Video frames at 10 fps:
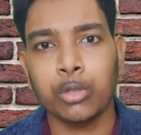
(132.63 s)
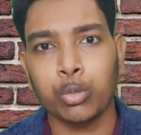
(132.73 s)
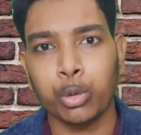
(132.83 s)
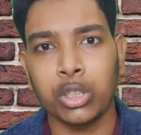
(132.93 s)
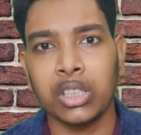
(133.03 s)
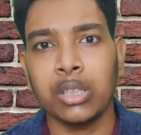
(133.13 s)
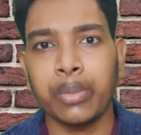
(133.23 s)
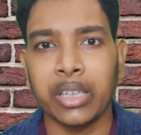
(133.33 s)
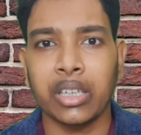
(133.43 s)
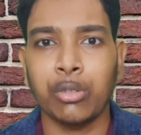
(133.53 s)
প্রত্যেক
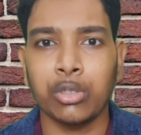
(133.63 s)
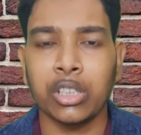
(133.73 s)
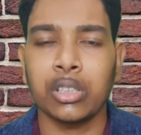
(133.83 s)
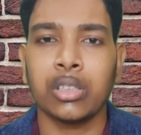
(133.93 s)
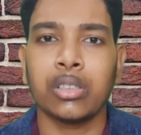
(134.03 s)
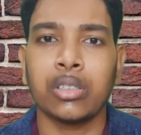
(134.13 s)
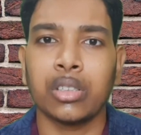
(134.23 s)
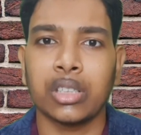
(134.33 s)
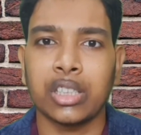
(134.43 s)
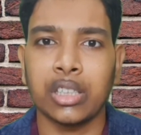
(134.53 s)
ব্যাকগ্রাউন্ডের
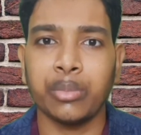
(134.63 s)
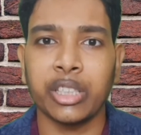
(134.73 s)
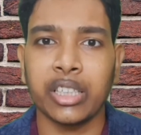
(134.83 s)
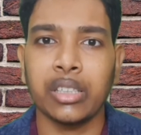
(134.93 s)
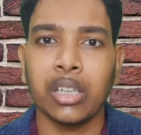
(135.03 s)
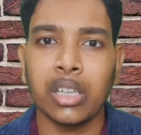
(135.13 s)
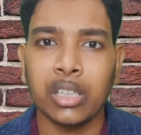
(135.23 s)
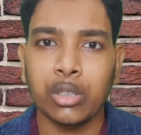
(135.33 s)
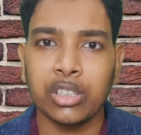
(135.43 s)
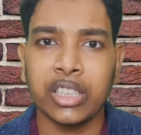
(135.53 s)
ছেলেমেয়েরাই
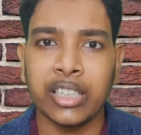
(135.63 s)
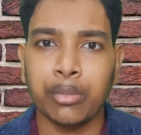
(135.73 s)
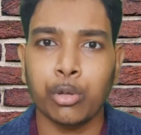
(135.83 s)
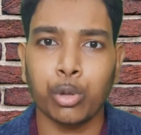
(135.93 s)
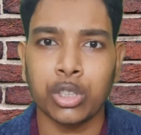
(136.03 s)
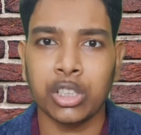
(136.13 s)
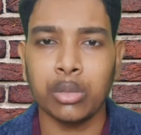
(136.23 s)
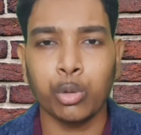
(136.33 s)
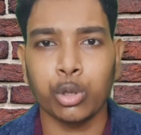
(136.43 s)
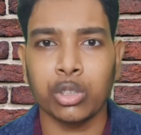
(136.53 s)
জিএনএম কোর্সটিতে
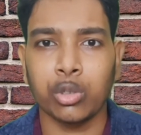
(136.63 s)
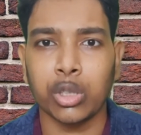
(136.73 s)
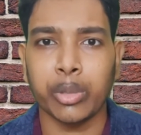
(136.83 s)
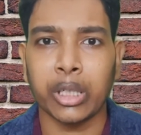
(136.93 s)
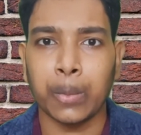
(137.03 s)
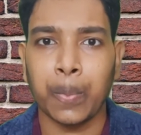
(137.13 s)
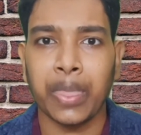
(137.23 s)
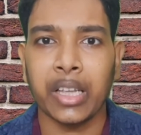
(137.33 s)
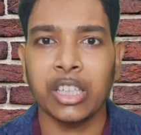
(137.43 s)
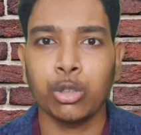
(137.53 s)
ভর্তি হতে পারে
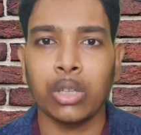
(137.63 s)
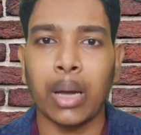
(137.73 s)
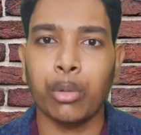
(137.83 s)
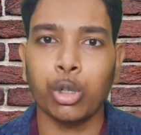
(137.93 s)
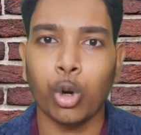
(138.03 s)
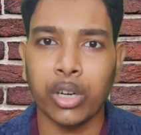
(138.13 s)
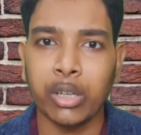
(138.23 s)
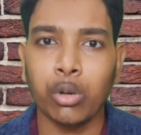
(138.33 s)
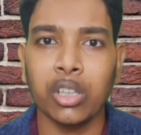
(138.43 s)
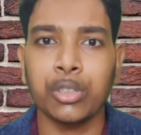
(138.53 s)
কিন্তু এমন অনেক
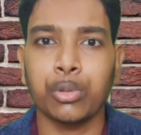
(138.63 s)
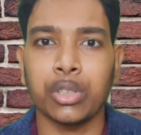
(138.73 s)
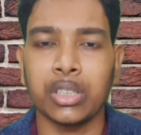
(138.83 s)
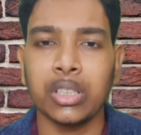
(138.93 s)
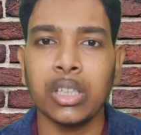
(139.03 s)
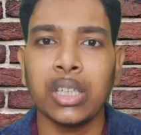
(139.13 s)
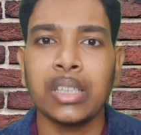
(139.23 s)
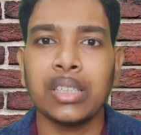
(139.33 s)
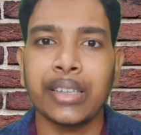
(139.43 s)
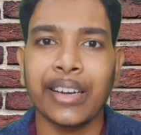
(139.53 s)
কলেজ রয়েছে
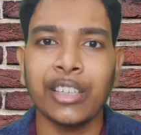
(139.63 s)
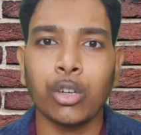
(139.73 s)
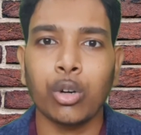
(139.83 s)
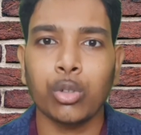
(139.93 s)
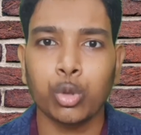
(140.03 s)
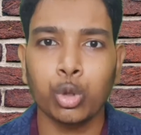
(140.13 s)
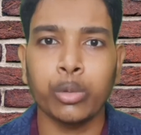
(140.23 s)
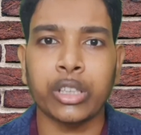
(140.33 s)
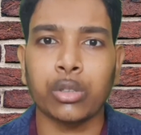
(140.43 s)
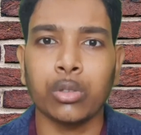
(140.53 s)
যেখানে
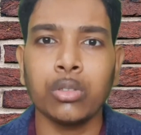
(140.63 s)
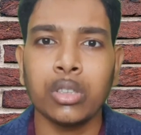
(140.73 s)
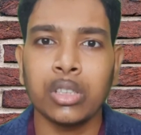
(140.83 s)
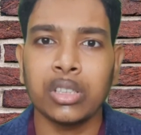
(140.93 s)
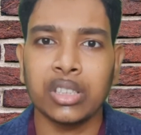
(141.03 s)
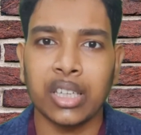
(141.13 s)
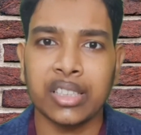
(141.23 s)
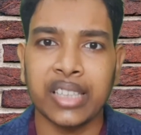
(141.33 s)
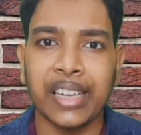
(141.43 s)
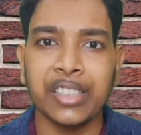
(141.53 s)
শুধুমাত্র যারা
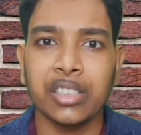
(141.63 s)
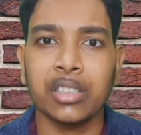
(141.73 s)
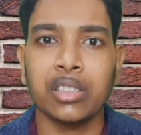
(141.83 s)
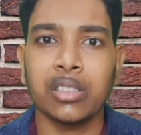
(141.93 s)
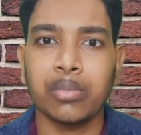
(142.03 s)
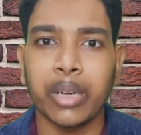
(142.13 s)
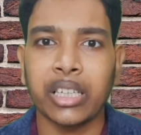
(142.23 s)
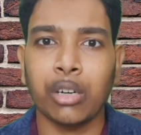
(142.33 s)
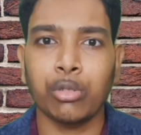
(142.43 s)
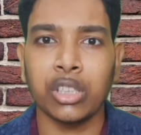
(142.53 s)
সায়েন্স
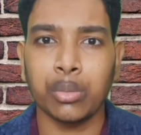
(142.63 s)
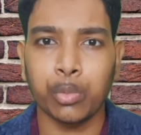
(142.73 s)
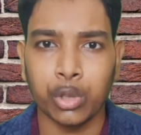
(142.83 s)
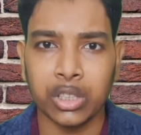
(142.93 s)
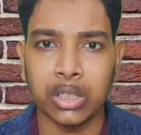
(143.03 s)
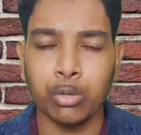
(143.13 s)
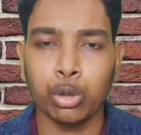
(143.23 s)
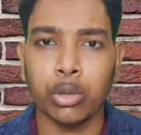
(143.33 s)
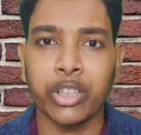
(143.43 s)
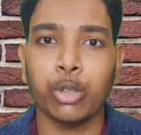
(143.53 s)
ব্যাকগ্রাউন্ড নিয়ে পড়েছে
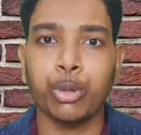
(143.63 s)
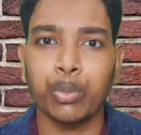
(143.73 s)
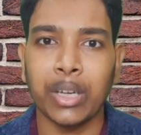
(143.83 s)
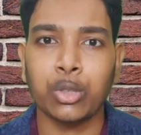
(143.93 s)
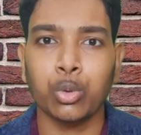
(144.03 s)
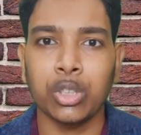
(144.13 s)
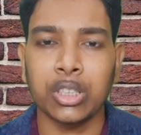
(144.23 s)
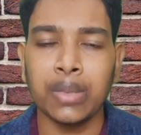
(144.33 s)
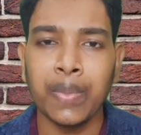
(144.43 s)
উচ্চ মাধ্যমিক পাস করেছে